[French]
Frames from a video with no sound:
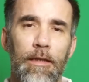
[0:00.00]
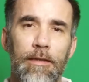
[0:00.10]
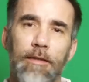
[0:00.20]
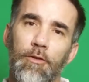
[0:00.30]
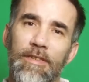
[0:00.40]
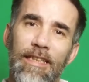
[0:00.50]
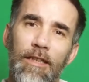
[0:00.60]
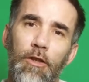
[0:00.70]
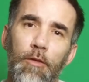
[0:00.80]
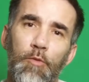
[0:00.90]
Et c'est aussi un
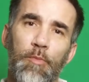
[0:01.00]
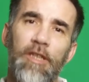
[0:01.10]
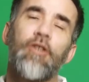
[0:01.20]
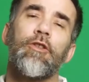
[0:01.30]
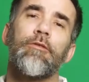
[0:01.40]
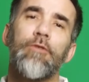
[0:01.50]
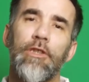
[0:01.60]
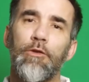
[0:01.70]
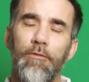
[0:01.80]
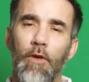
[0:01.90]
club, le pitch. C'est
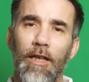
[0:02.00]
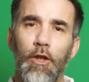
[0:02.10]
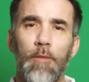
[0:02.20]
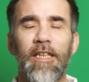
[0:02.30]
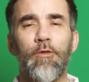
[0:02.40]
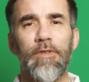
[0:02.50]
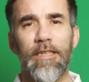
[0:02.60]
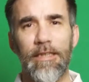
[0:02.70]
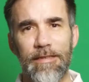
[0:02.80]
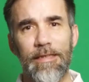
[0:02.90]
souvent un club qui est
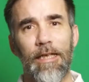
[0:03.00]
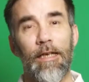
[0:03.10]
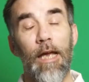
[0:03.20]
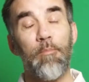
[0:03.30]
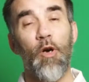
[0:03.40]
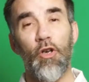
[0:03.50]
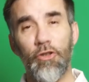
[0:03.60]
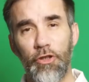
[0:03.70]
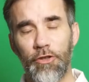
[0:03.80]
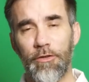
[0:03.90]
utilisé à
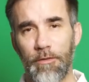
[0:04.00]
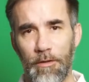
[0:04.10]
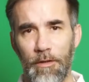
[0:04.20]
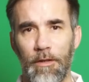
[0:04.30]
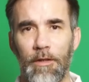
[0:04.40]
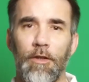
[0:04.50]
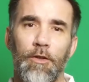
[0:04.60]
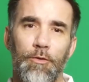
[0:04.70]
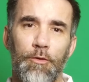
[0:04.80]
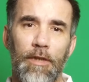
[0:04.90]
l'approche
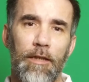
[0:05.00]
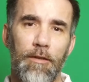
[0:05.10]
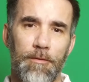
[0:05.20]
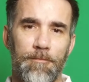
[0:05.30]
du green.